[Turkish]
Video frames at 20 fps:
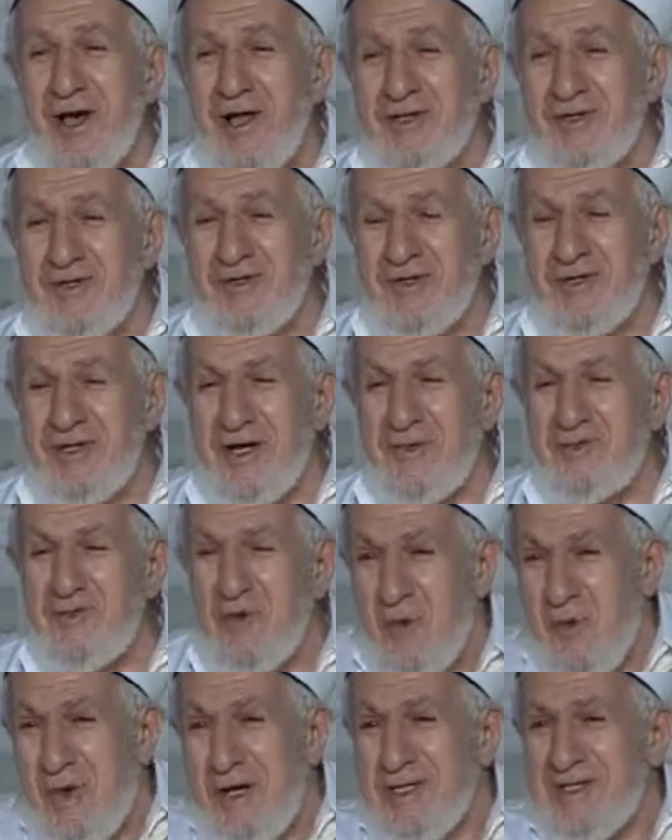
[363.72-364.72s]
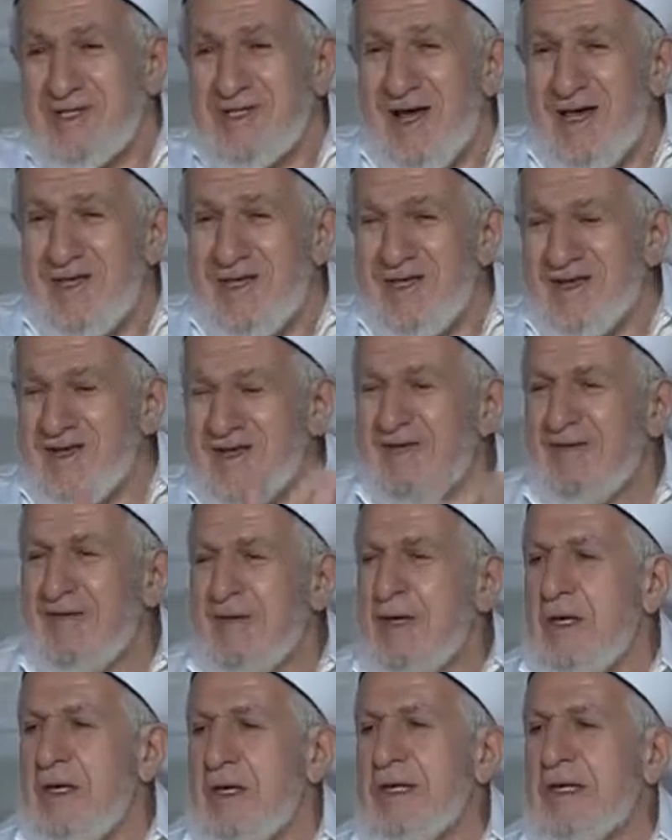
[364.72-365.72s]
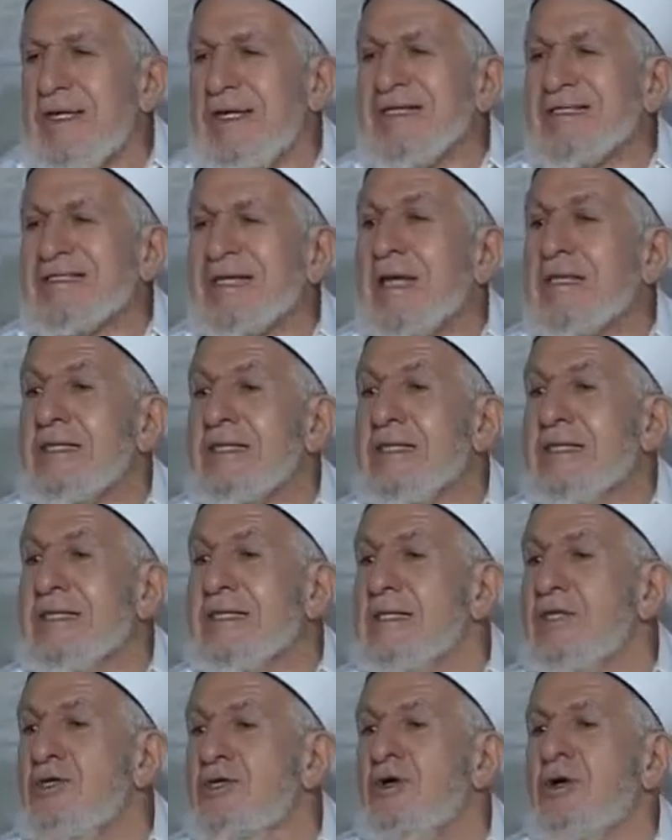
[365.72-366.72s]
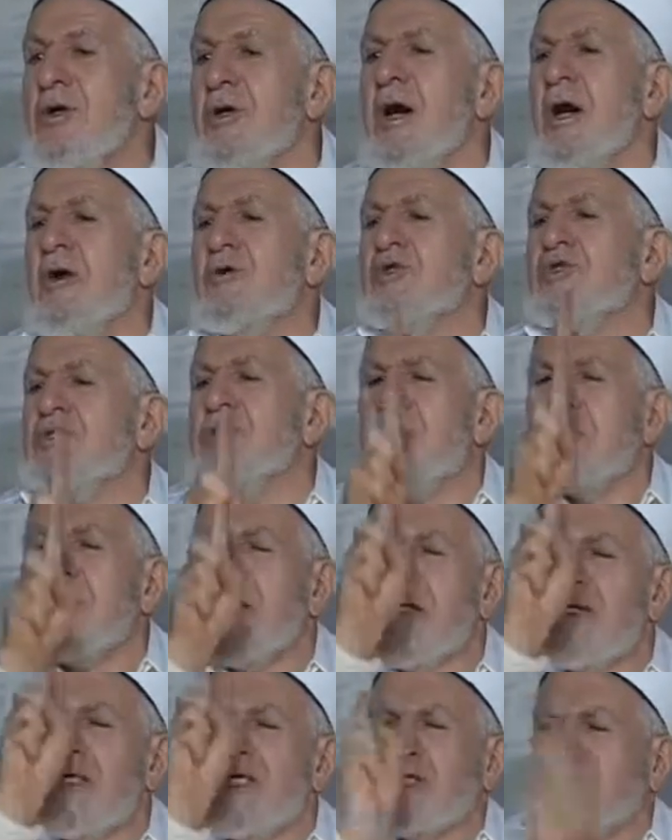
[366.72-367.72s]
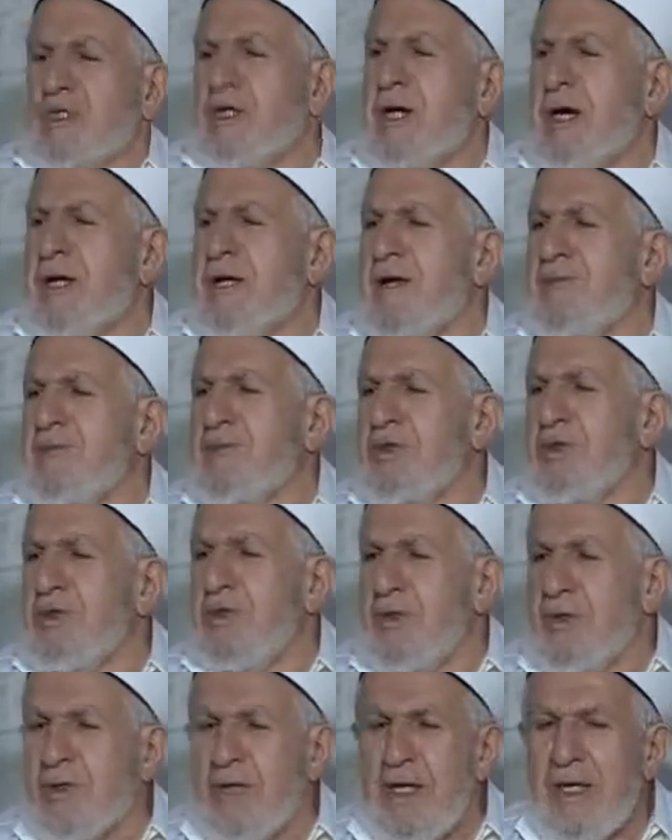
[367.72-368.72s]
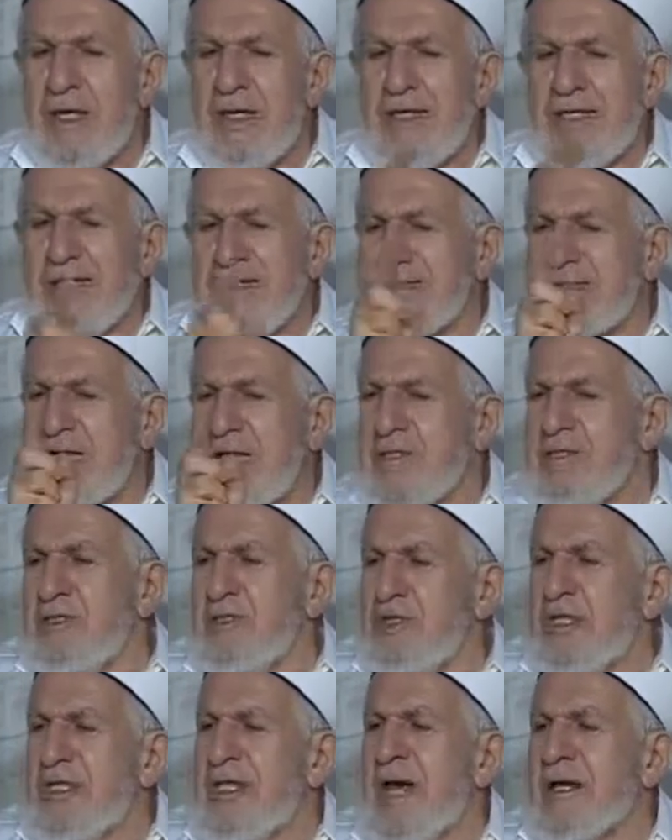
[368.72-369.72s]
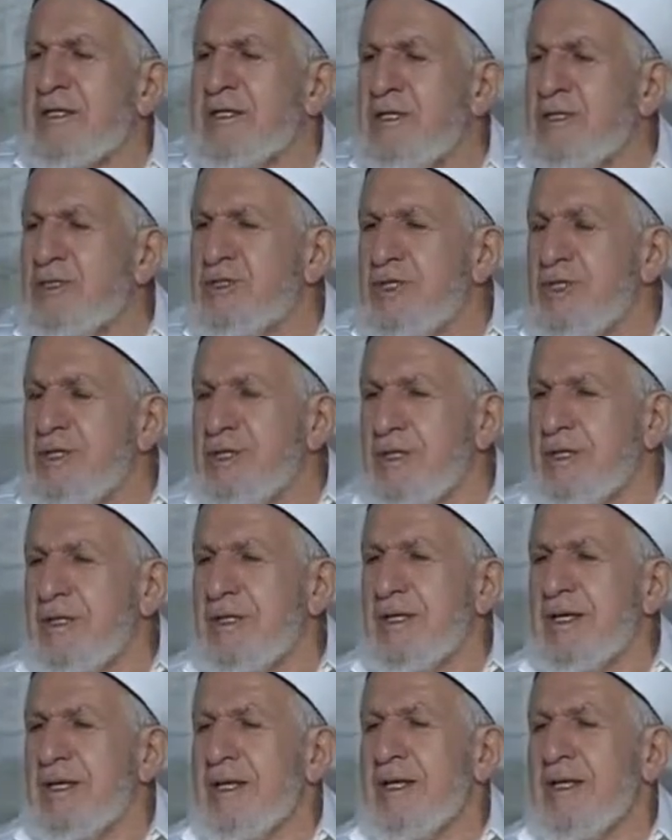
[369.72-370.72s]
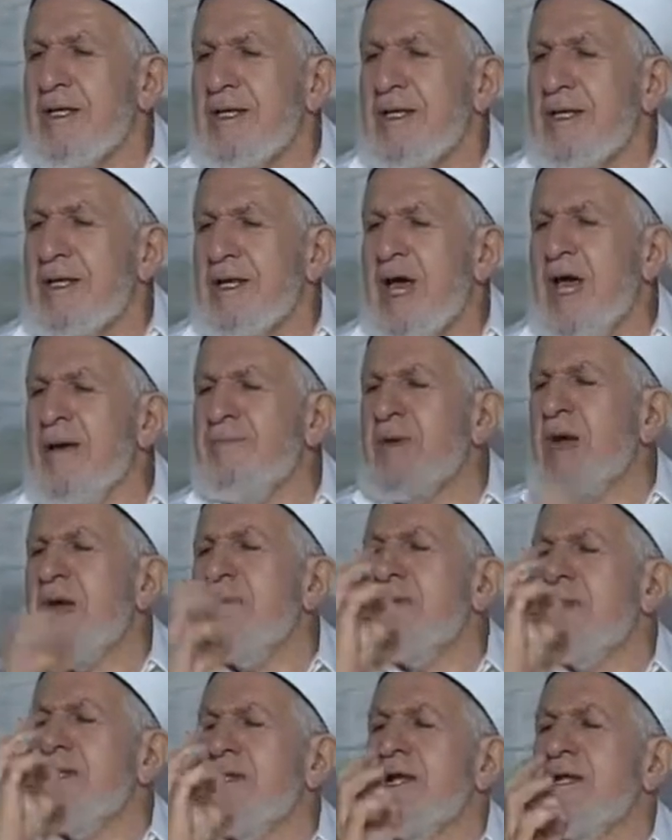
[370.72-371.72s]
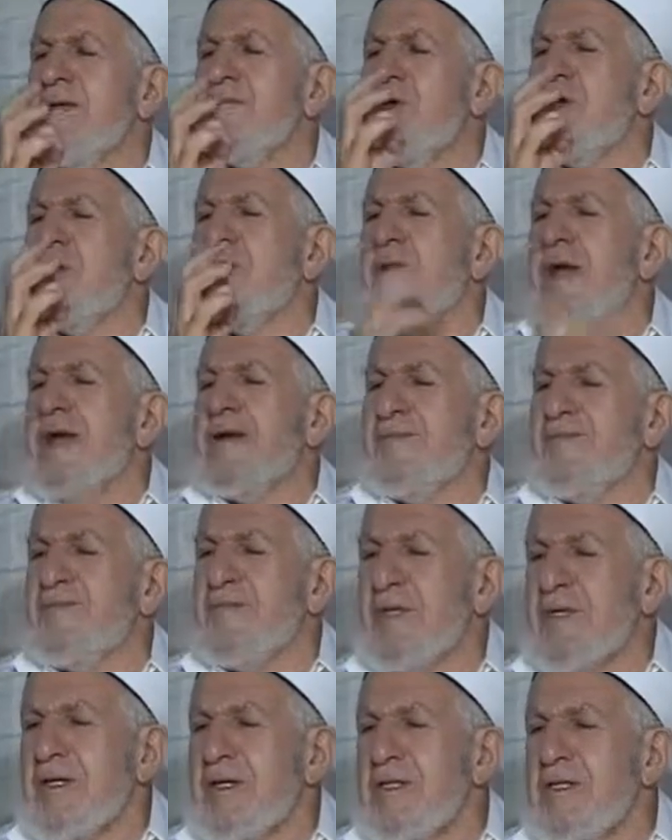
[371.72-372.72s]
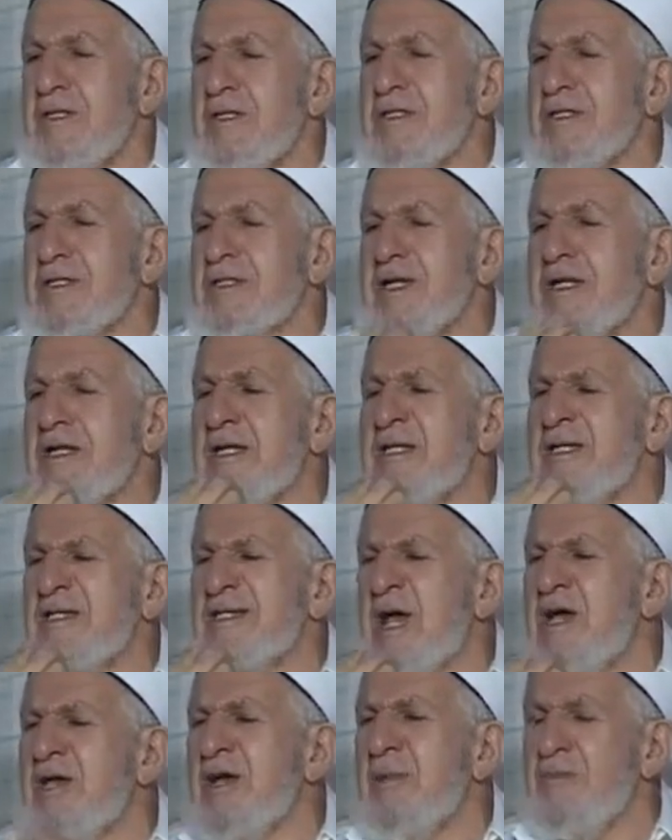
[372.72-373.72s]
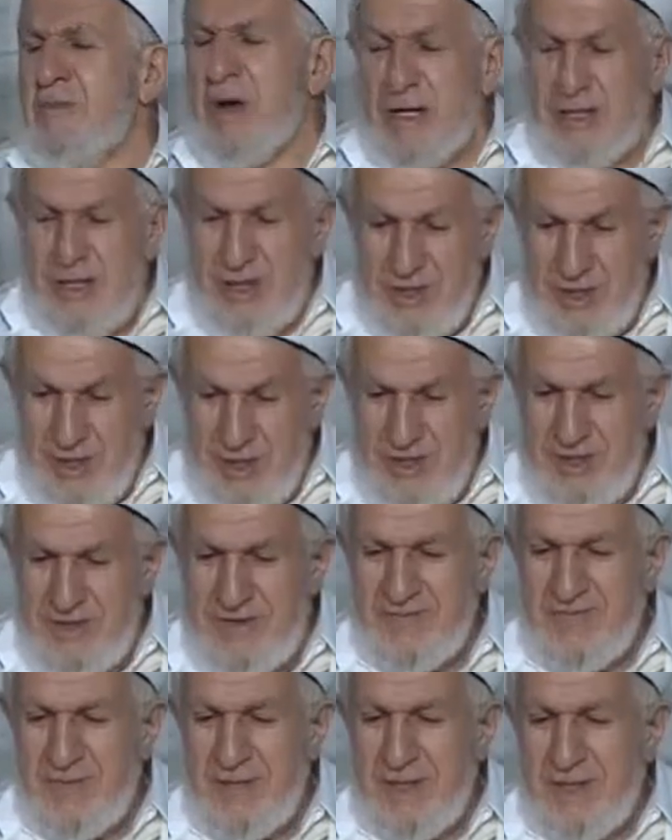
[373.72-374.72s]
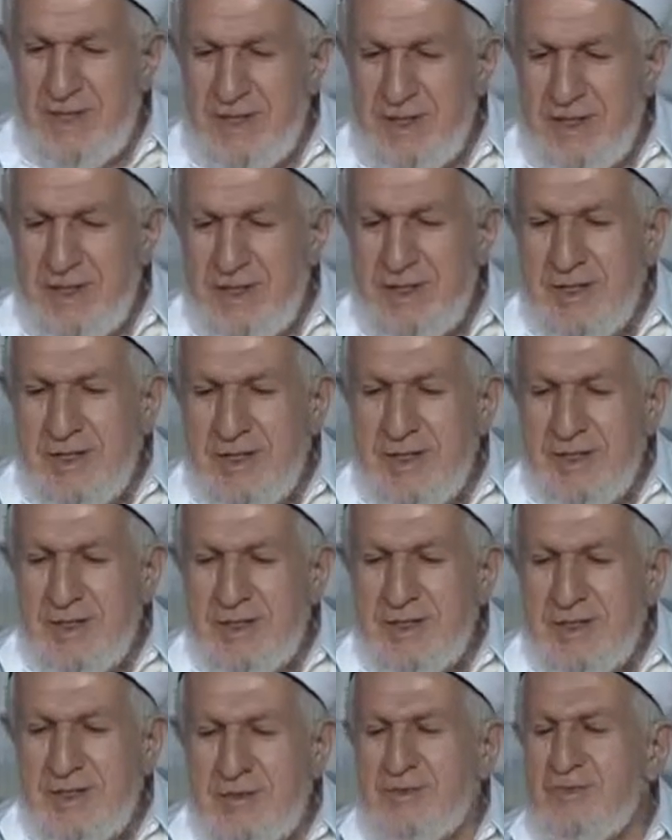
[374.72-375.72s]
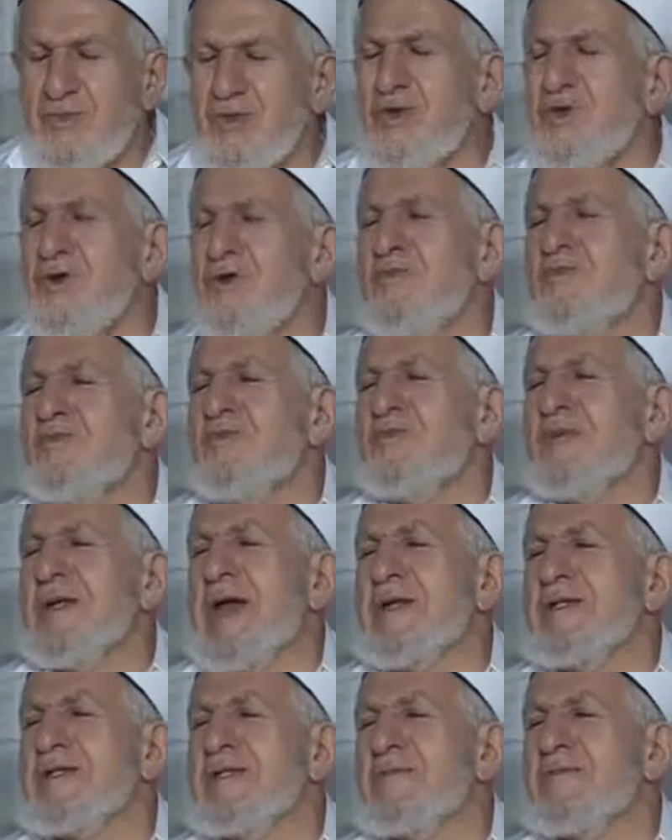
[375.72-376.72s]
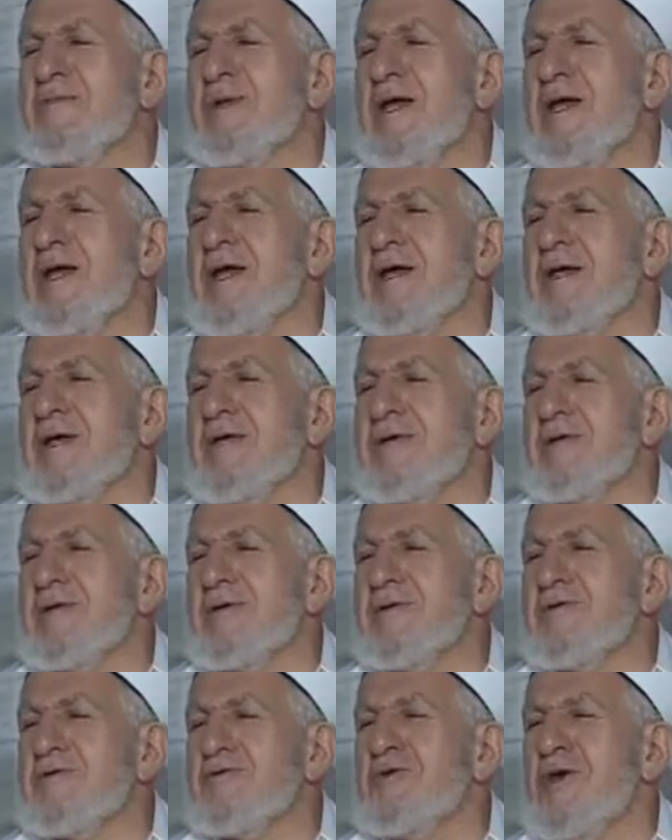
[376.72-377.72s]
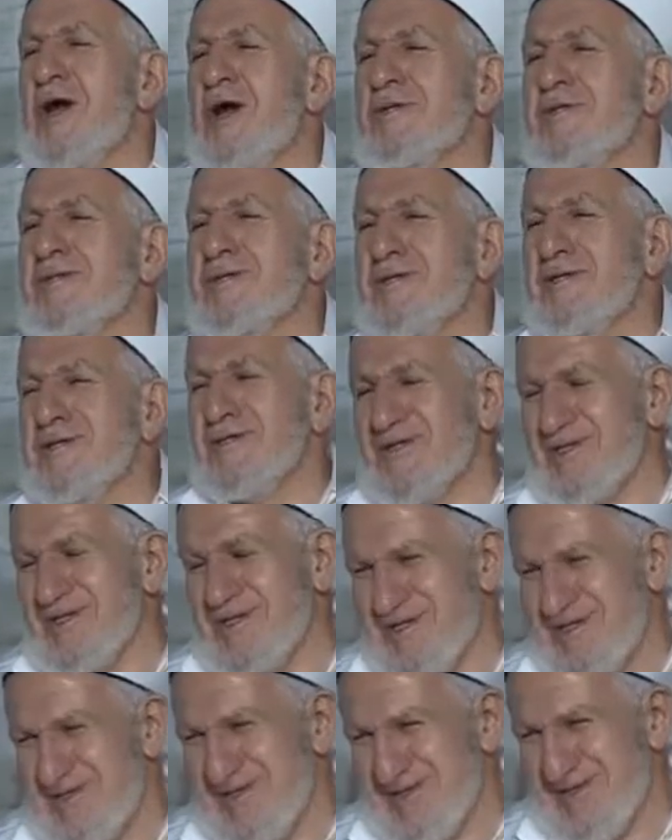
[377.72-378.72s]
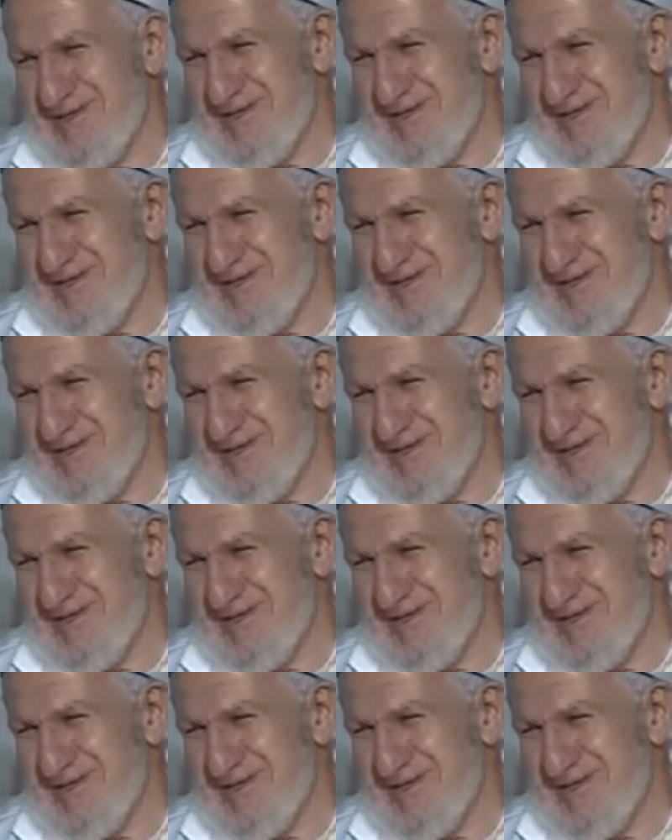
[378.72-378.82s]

kalkıyorlar. Bu mu insanlık? İnsanlığı gidiyor. Onun için Allah içki haram diyor. İnsanlığı giderdiği için hep emirleri böyle insanı insan yapmak için bu prensiplere uyarsanız